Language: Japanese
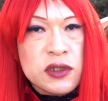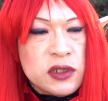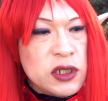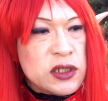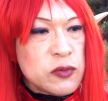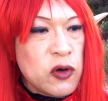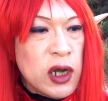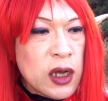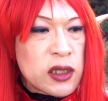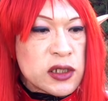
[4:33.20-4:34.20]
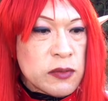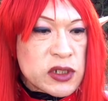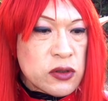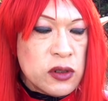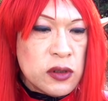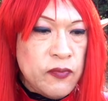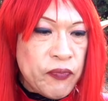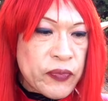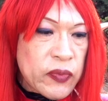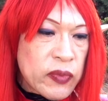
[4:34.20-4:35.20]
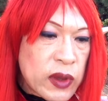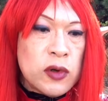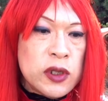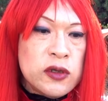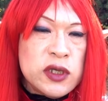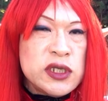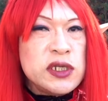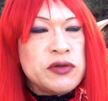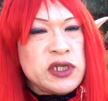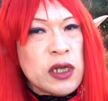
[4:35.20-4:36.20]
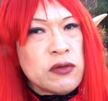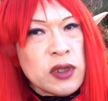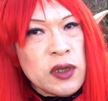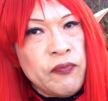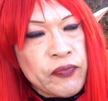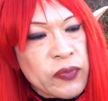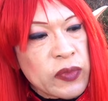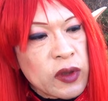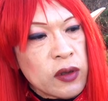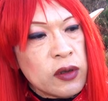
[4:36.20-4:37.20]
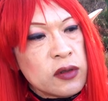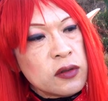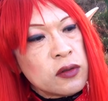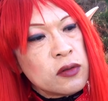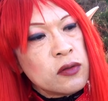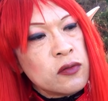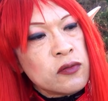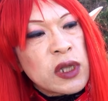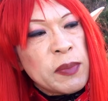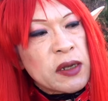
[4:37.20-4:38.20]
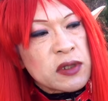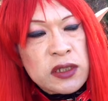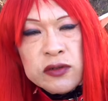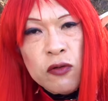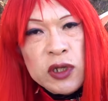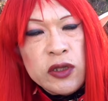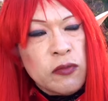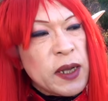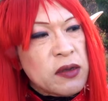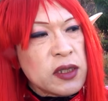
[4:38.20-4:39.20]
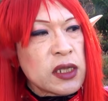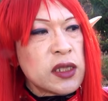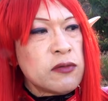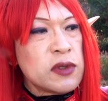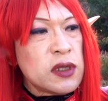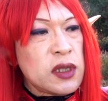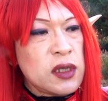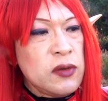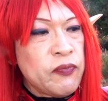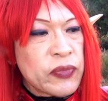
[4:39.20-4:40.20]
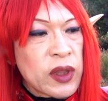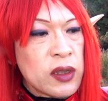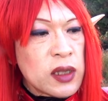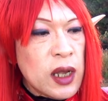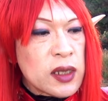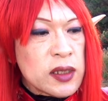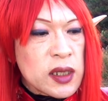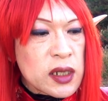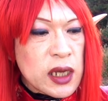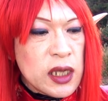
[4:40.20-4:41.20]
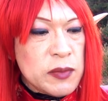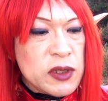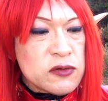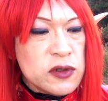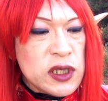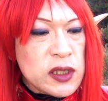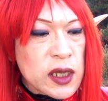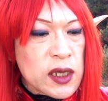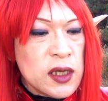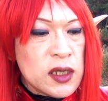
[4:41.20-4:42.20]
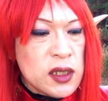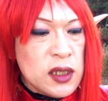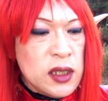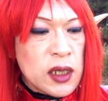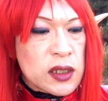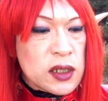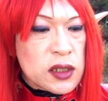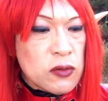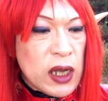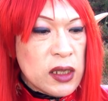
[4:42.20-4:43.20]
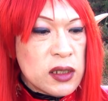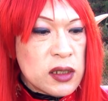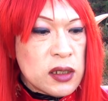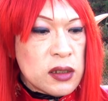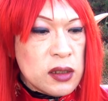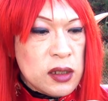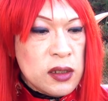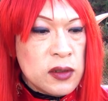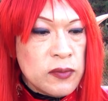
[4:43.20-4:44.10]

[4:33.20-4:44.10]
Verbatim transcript: チーズも開けちゃいましょうこれ雪印だとね2パックなんですこれ1パックになってるんでね開けたらね早めに食い切んなきゃいけないっていうのがね